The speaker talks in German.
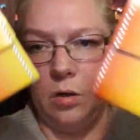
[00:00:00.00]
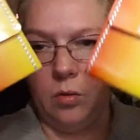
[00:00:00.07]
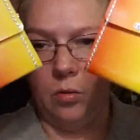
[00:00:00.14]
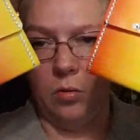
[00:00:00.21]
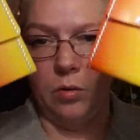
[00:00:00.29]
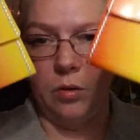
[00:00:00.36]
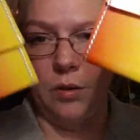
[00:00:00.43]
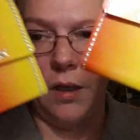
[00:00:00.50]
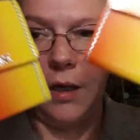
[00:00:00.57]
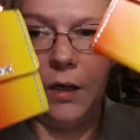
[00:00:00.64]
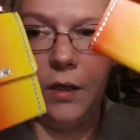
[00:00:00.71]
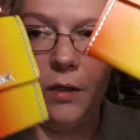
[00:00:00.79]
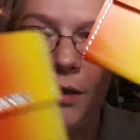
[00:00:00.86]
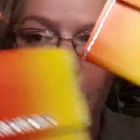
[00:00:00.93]
und
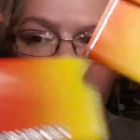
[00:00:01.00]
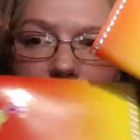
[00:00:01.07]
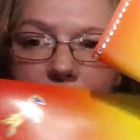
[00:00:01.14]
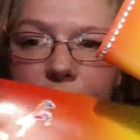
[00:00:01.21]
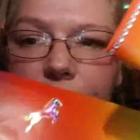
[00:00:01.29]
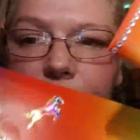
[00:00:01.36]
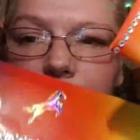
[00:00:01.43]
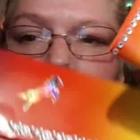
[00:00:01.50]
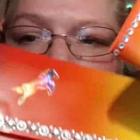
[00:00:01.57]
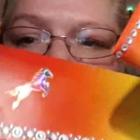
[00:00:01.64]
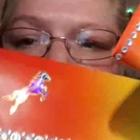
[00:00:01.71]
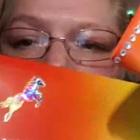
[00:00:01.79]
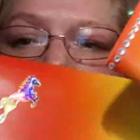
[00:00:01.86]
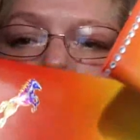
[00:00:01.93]
einen kriegt,
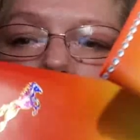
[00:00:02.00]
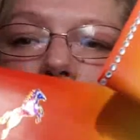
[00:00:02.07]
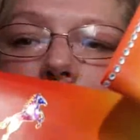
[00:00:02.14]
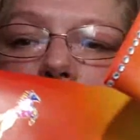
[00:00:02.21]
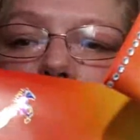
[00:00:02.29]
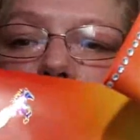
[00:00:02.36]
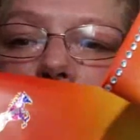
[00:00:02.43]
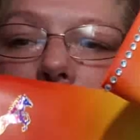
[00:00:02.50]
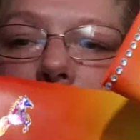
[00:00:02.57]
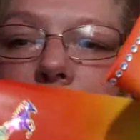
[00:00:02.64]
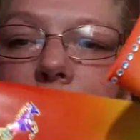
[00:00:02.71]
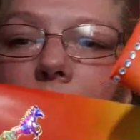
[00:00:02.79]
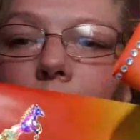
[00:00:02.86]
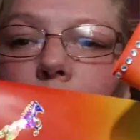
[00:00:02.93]
äh, einen
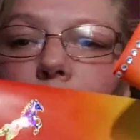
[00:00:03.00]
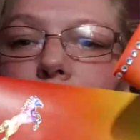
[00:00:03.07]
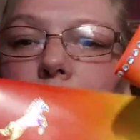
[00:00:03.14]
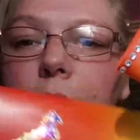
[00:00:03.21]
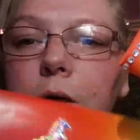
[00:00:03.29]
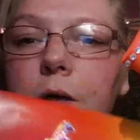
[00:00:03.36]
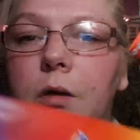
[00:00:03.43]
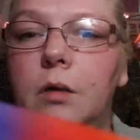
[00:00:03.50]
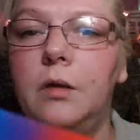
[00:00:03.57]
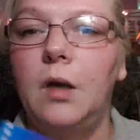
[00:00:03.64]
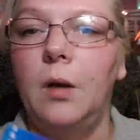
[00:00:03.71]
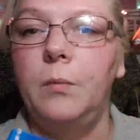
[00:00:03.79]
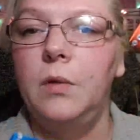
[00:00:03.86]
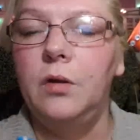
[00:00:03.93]
tausche ich. Ich
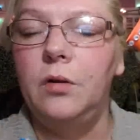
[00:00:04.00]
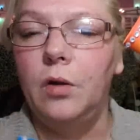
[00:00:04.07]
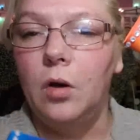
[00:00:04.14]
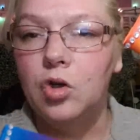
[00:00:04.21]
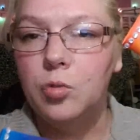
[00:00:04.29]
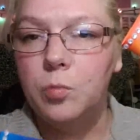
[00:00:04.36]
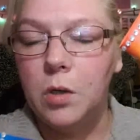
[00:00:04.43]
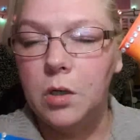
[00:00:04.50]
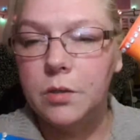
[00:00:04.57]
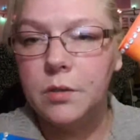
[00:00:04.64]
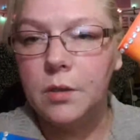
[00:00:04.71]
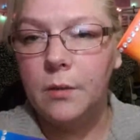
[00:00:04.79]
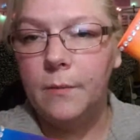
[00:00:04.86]
habe eine Tauschpost